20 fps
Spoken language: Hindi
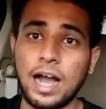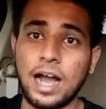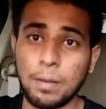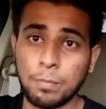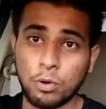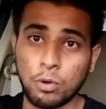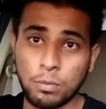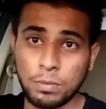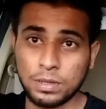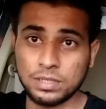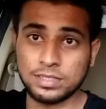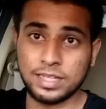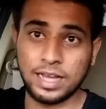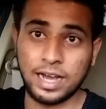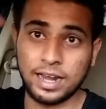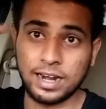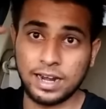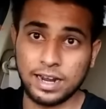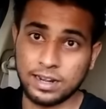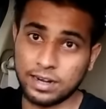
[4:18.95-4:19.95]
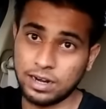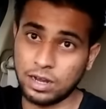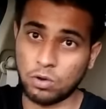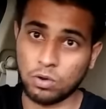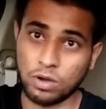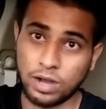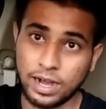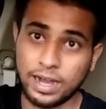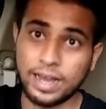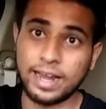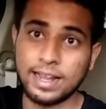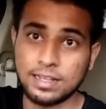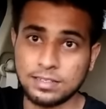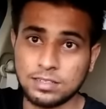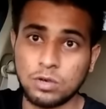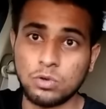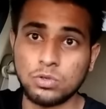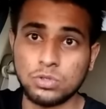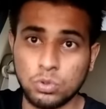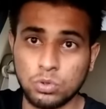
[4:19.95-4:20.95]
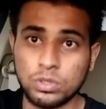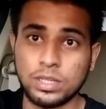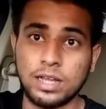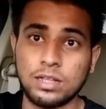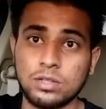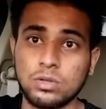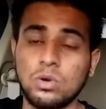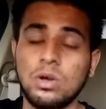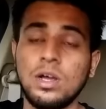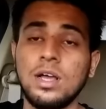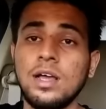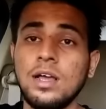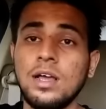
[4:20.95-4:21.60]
आपको बस ध्यान रखना होगा अगर ऐसा कुछ होता है तो